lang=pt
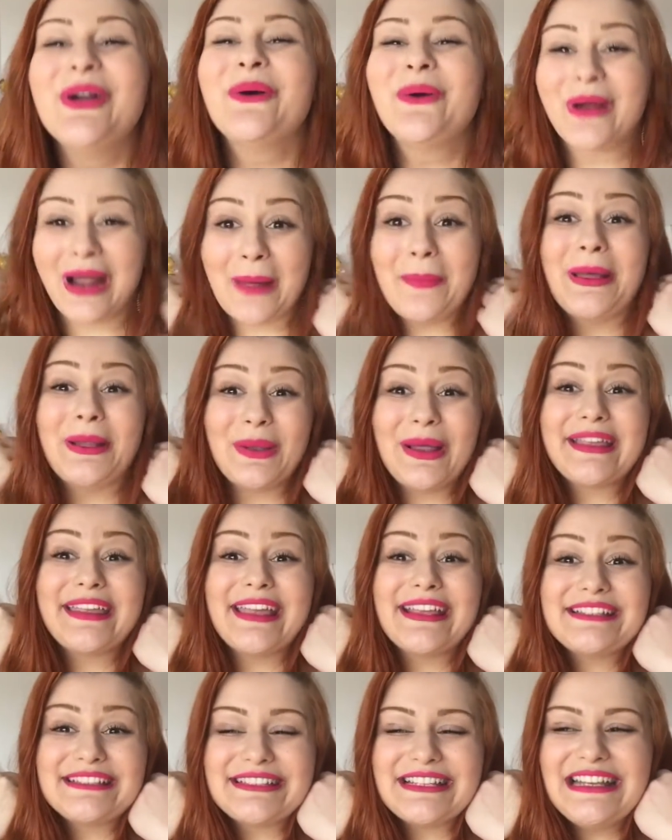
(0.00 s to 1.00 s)
o cabelo
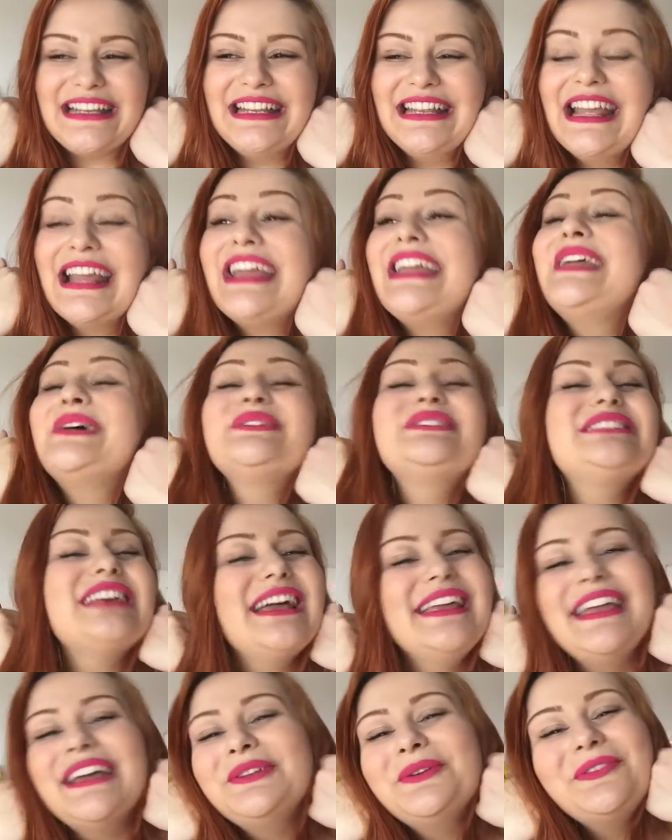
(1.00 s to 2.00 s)
aqui assim, e eu
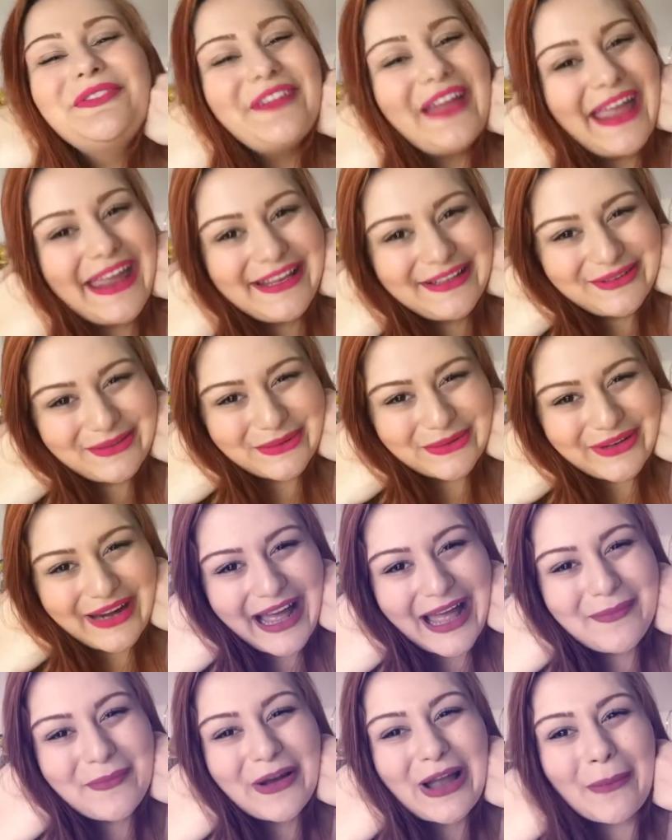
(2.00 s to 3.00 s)
saía no vento.
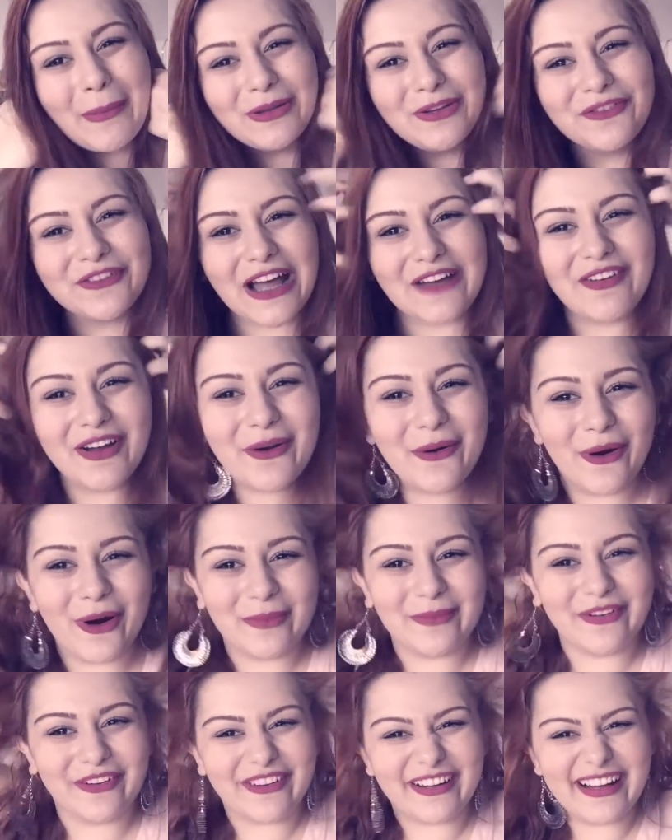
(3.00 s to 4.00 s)
Aí meu cabelo ficava
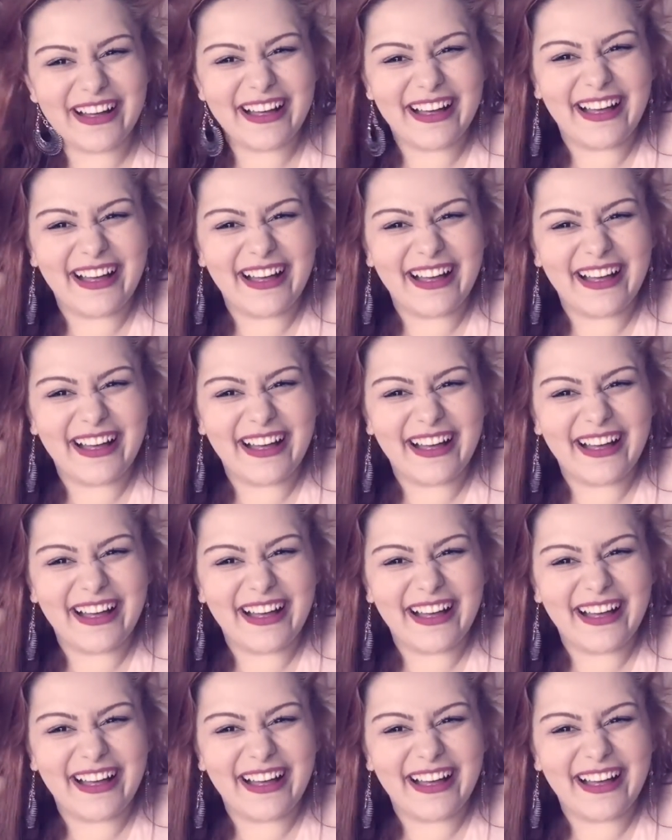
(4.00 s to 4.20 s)
como?